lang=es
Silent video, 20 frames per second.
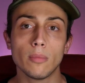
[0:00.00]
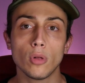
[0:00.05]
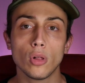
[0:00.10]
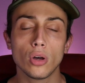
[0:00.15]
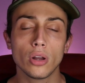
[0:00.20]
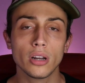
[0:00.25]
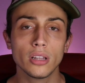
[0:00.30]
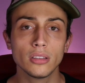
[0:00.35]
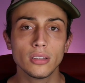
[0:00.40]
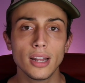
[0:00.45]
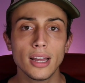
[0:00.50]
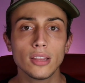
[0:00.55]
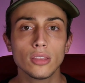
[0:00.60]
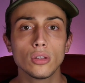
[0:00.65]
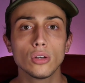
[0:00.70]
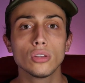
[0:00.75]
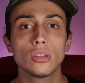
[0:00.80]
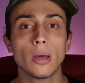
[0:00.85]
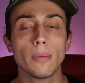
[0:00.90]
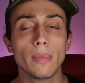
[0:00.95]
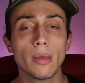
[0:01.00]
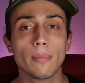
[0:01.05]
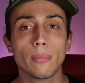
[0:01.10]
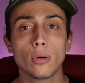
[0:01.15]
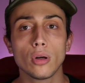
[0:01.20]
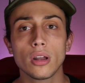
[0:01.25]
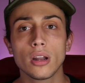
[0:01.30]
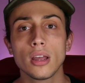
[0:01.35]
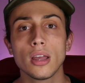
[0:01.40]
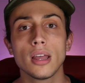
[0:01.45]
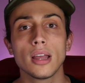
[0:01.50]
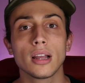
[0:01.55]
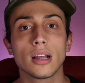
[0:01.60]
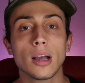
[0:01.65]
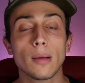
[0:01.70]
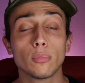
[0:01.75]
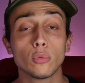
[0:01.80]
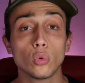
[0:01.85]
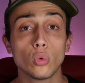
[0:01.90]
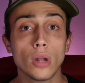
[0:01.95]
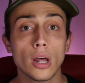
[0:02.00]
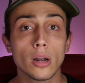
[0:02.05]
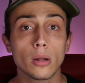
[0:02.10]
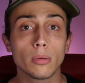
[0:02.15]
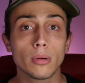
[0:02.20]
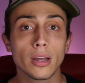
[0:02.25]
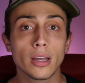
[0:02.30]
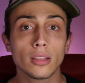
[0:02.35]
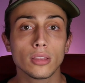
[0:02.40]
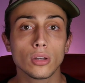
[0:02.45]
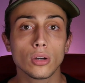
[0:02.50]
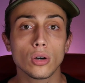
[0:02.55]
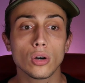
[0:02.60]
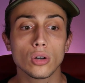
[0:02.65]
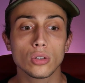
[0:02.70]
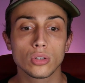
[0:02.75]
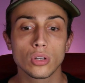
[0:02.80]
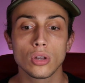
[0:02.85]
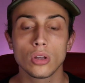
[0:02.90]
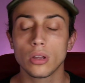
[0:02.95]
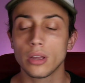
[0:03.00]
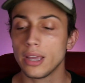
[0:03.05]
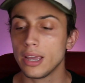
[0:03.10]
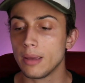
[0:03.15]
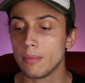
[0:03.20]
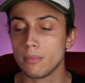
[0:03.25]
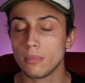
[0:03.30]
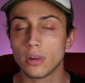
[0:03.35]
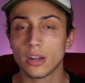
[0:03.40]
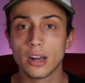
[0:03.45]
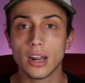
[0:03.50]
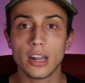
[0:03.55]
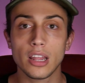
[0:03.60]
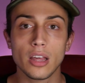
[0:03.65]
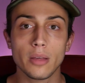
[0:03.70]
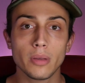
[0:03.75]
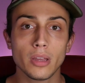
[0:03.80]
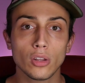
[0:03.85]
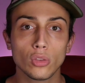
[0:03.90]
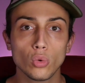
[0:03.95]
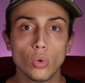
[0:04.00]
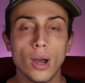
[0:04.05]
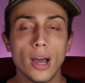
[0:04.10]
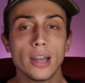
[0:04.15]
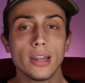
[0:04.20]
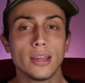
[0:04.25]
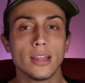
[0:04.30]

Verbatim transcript: modo retrato, también poder capturar objetos en realidad virtual,